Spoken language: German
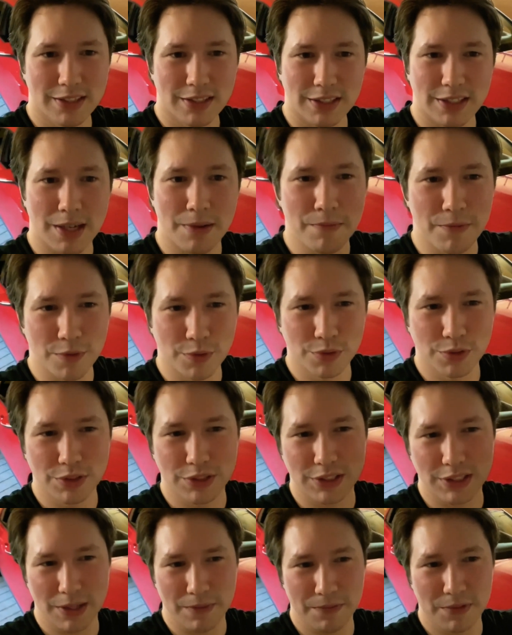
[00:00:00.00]
Ich habe Fotos,
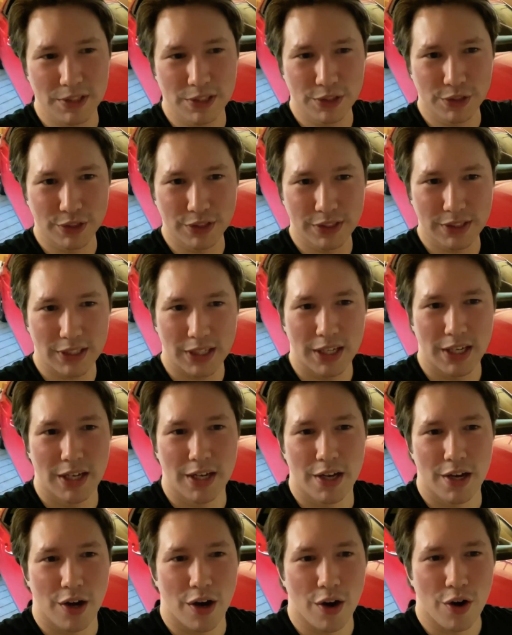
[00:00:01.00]
ich habe Videos
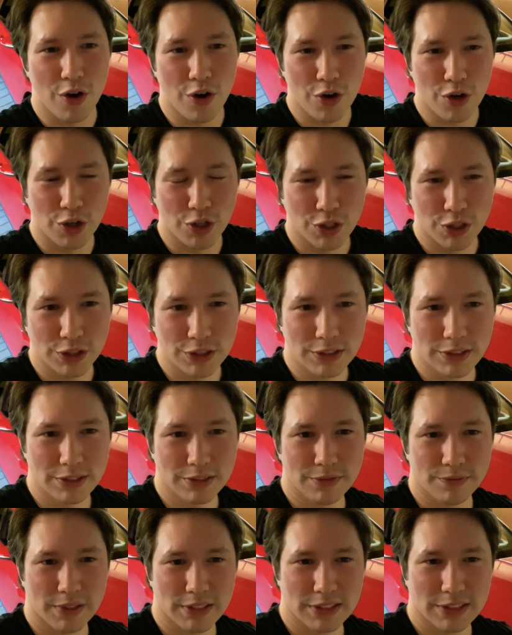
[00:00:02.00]

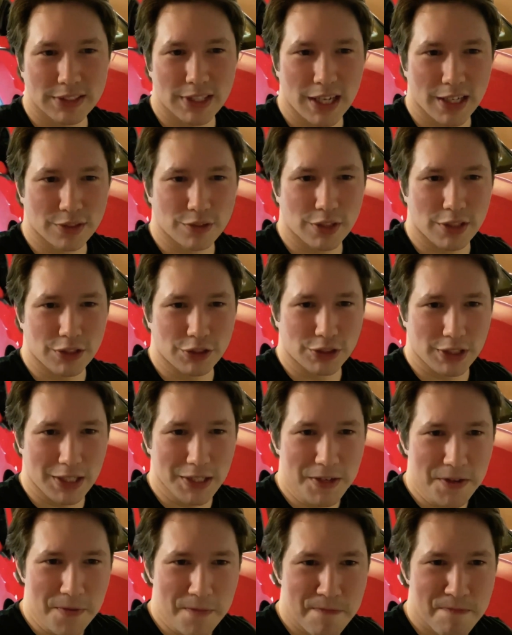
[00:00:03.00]
und was ist der aktuelle
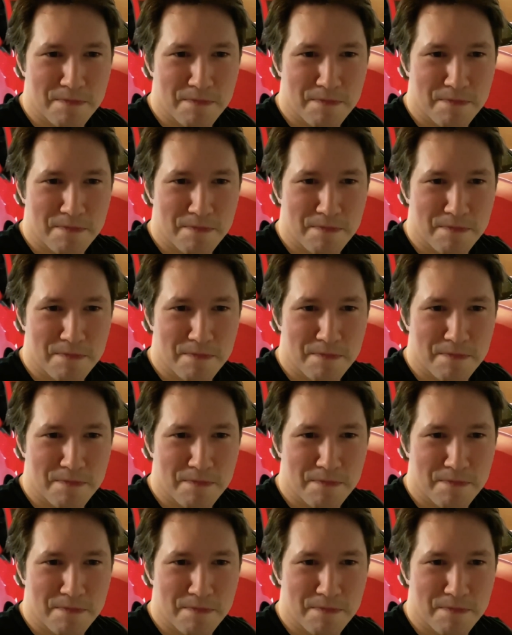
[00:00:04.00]
Stand.